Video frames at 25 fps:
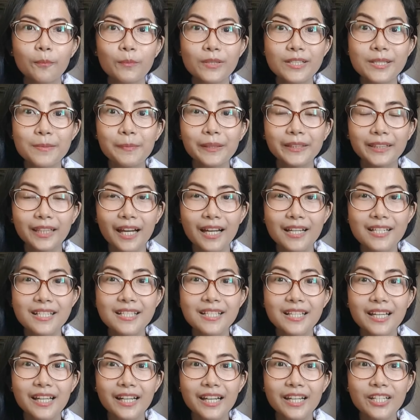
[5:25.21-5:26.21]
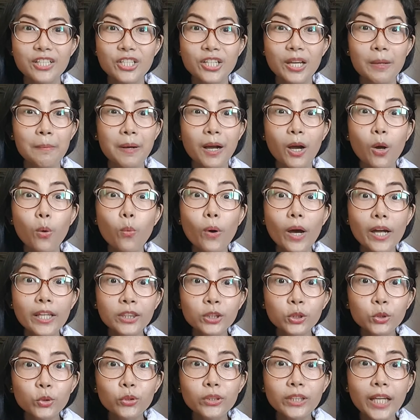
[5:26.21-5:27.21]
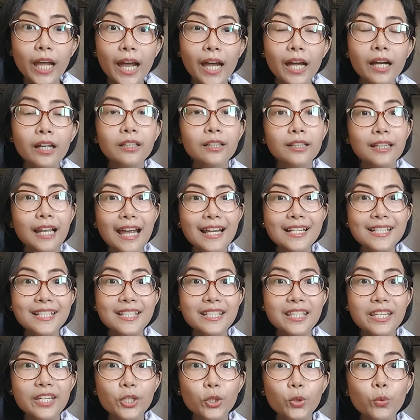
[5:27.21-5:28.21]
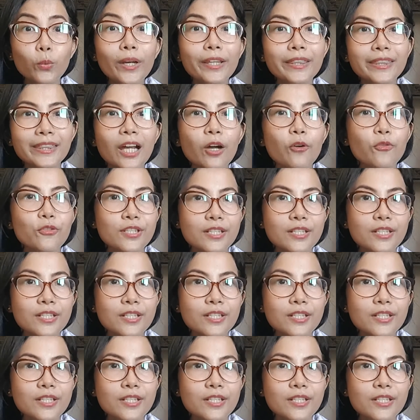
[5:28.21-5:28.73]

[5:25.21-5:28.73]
mas mataas na rin siya, mga 1-2 na. Last year, 1,000.